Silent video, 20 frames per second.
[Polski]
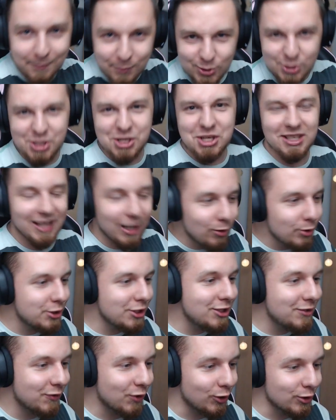Muszę się
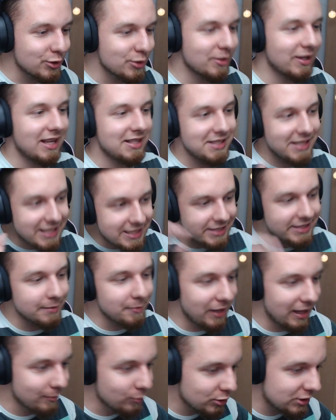nauczyć w końcu grać.
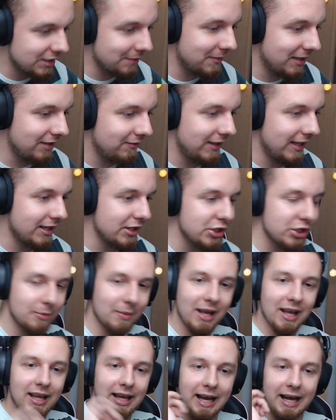Jestem lamusem największym,